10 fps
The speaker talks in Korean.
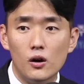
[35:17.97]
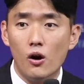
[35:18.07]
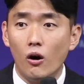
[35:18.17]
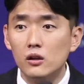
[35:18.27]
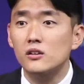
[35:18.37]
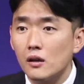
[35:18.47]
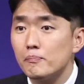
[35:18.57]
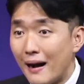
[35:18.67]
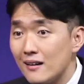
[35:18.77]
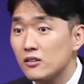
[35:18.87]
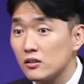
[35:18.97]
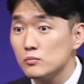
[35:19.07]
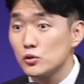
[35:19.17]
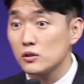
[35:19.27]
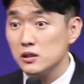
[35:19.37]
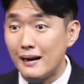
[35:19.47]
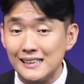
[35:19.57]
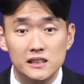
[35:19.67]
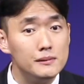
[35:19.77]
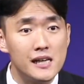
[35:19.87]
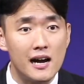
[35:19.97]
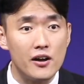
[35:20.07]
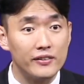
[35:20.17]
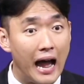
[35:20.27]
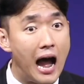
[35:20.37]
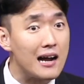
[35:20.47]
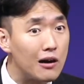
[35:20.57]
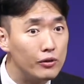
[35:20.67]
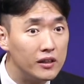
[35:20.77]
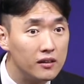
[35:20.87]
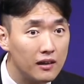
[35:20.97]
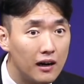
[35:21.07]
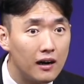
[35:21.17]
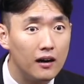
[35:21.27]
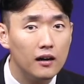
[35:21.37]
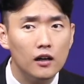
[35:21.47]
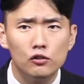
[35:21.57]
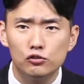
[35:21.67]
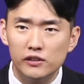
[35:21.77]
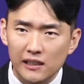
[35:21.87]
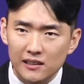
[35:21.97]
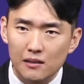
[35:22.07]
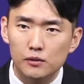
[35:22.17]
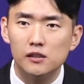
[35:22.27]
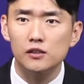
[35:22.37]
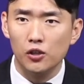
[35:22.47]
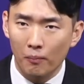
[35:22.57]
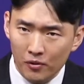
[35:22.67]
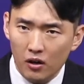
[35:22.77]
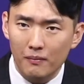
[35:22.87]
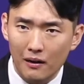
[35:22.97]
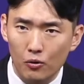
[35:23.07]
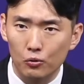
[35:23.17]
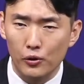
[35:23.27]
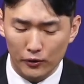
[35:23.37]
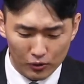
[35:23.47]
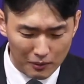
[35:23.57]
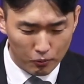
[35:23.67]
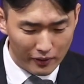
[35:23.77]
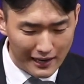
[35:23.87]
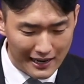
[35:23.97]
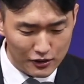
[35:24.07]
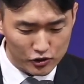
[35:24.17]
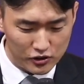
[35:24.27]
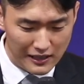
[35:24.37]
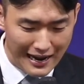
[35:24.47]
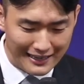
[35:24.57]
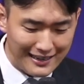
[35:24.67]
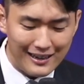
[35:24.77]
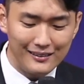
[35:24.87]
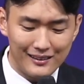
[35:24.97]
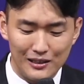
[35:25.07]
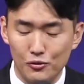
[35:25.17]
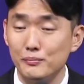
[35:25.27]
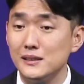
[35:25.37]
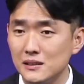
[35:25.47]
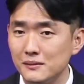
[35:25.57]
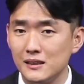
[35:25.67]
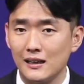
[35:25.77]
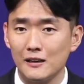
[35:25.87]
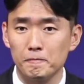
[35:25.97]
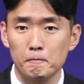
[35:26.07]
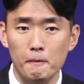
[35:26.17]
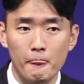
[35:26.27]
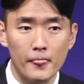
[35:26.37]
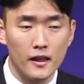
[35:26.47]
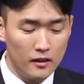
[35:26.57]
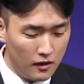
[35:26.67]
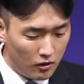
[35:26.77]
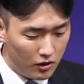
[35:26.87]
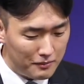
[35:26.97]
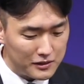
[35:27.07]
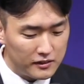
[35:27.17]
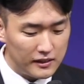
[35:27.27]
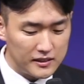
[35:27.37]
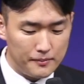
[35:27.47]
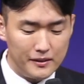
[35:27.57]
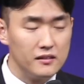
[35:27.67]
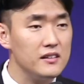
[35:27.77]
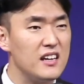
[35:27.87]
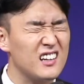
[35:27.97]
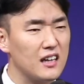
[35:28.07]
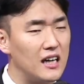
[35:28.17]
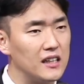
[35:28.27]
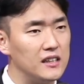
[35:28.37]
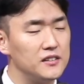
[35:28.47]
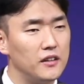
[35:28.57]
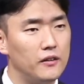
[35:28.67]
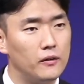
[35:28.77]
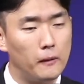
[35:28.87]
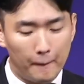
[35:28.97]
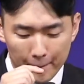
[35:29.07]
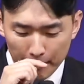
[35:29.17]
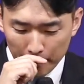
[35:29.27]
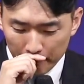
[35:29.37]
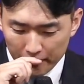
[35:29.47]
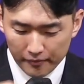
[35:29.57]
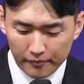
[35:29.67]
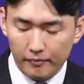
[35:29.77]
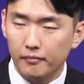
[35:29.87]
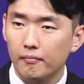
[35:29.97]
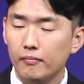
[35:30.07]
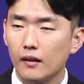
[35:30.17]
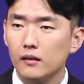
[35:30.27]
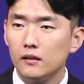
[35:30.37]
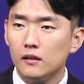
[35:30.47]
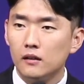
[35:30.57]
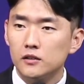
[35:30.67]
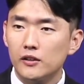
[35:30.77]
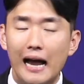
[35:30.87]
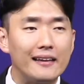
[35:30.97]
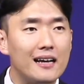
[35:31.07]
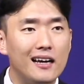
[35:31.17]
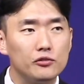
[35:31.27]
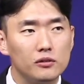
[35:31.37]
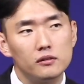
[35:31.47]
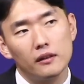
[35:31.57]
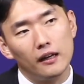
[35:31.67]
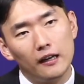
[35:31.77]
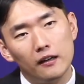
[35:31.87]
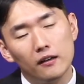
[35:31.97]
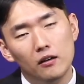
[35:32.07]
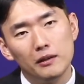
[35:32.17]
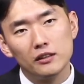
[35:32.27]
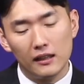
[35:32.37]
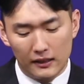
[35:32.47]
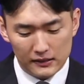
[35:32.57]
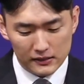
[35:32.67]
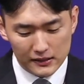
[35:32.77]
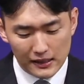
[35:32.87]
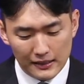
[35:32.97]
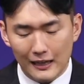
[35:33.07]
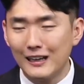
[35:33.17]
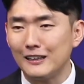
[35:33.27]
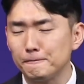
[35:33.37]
어떤 발걸음으로 그 말씀을 향하여 나아가고 있는가? 우리의 삶을 점검하고 되돌아보아야 할 줄 알아야 한다라고 믿습니다. 얼마 전에 재밌는 이야기가 하나 있어요. 음, 저희 아내가 해줬는데 얼마 전에 시아가